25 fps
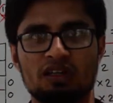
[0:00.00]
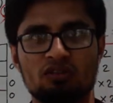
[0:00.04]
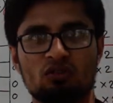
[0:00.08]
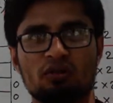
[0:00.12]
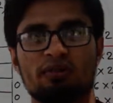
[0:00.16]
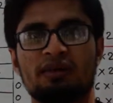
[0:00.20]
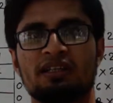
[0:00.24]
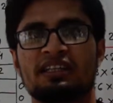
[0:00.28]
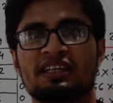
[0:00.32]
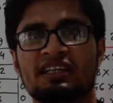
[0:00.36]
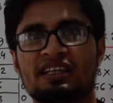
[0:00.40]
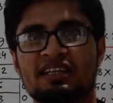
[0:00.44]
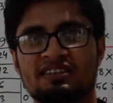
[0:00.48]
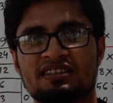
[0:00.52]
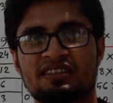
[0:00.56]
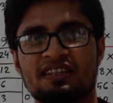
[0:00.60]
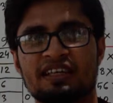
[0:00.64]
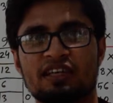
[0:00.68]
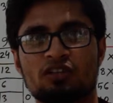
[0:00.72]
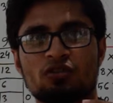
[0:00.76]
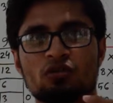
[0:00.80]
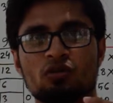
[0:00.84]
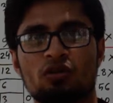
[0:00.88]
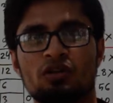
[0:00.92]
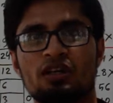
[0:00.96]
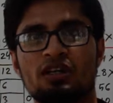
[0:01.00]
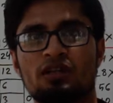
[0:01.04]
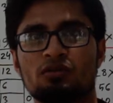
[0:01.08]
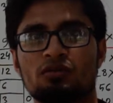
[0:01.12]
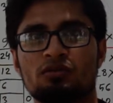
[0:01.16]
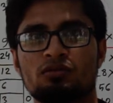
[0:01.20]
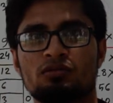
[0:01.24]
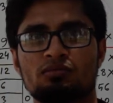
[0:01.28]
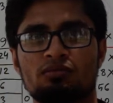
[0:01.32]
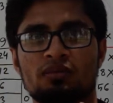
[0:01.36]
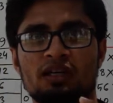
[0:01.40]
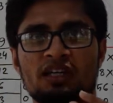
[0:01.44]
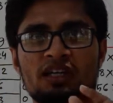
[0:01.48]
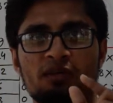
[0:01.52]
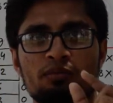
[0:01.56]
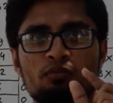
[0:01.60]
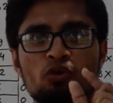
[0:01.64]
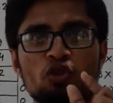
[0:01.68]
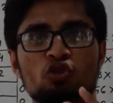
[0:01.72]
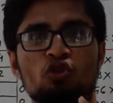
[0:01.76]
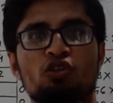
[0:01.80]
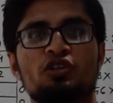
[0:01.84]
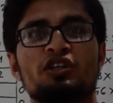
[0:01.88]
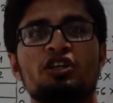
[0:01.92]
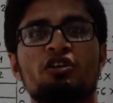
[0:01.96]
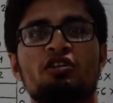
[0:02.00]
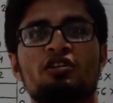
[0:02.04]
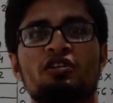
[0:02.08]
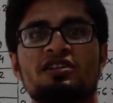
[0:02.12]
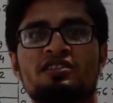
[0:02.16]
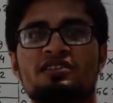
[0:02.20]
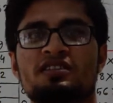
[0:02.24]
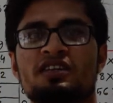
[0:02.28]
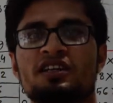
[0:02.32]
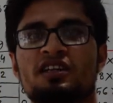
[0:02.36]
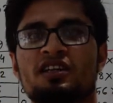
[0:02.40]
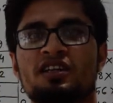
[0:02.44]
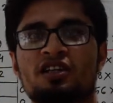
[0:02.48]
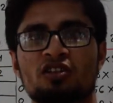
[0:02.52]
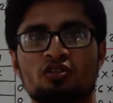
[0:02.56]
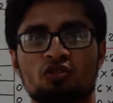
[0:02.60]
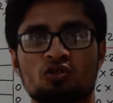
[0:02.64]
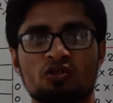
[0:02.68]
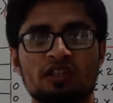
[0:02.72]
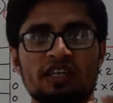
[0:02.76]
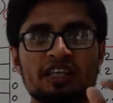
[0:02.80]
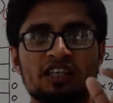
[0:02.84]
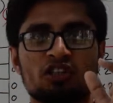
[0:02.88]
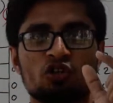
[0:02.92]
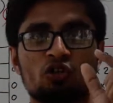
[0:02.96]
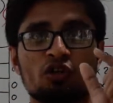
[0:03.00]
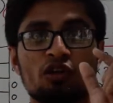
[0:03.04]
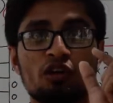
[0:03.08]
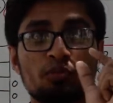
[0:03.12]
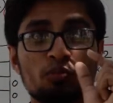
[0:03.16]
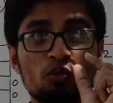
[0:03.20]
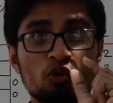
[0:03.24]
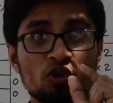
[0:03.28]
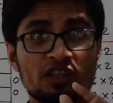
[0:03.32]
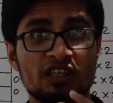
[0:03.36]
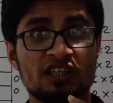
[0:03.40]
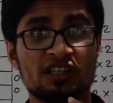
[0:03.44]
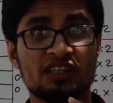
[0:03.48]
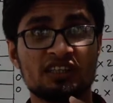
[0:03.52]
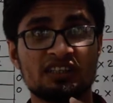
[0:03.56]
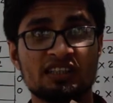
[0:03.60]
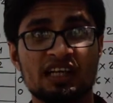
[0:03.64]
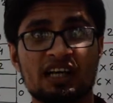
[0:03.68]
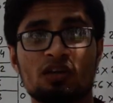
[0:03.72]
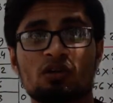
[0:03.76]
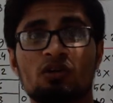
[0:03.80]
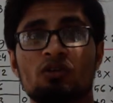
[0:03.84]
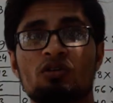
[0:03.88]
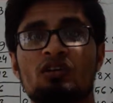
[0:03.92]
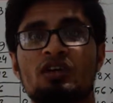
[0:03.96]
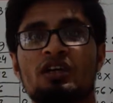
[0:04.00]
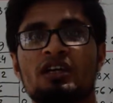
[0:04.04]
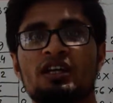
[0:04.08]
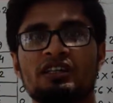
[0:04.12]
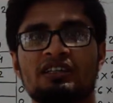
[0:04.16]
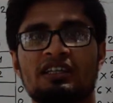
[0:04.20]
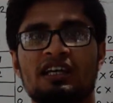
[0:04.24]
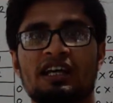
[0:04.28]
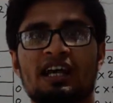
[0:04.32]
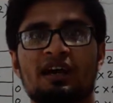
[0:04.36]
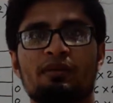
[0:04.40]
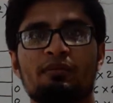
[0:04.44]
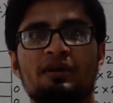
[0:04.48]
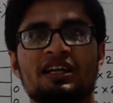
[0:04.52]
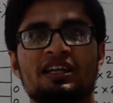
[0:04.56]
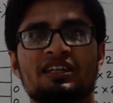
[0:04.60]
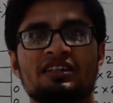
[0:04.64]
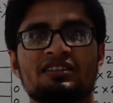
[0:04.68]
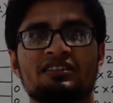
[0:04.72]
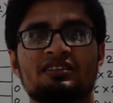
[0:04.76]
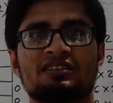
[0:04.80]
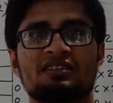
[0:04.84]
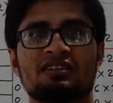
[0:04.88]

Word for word: তোমাদের কাছে একটু হলেও মানে বোঝনীয় হয়েছে যদি একটু হলেও বুঝে থাকো তাহলে আমার এই